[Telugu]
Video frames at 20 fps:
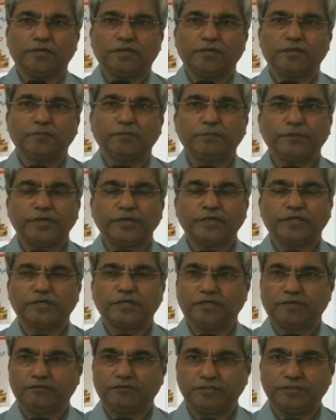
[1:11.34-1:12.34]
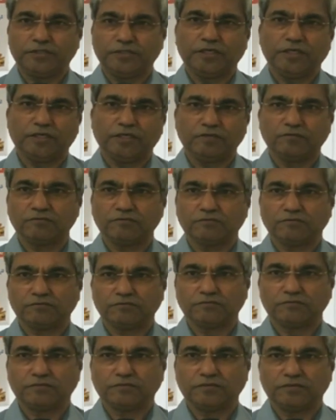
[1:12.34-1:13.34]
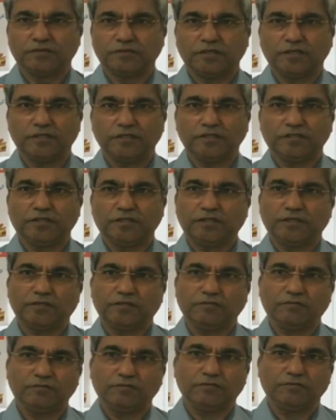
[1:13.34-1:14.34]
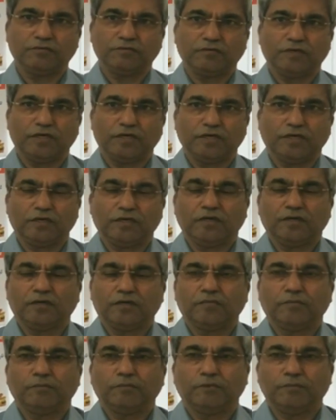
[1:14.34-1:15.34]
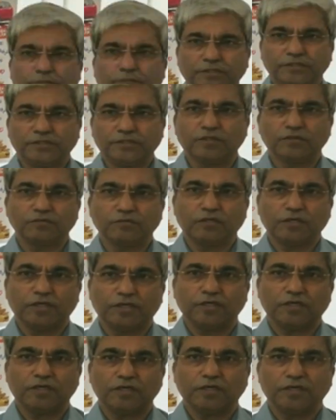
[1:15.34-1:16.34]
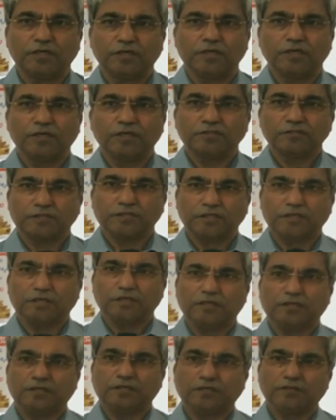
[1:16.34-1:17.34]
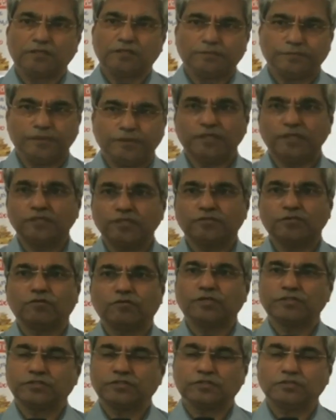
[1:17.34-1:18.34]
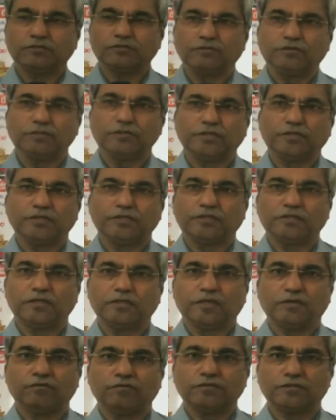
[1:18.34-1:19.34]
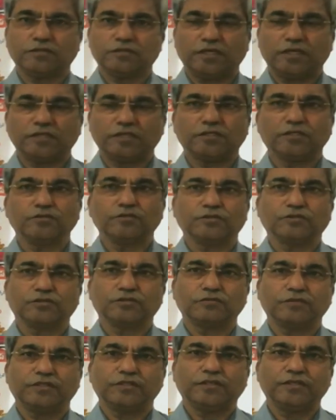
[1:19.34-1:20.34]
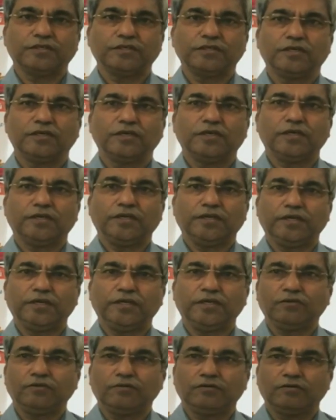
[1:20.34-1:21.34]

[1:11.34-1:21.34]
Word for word: ఇంపార్టెంట్ విషయాలను తెలియజేయడం వాళ్ళ పత్రిక ద్వారా చాలా ఎప్పటి నుంచో ఇప్పుడు జరుగుతుంది నాకు కూడా చాలా సంతోషం ఇది నేను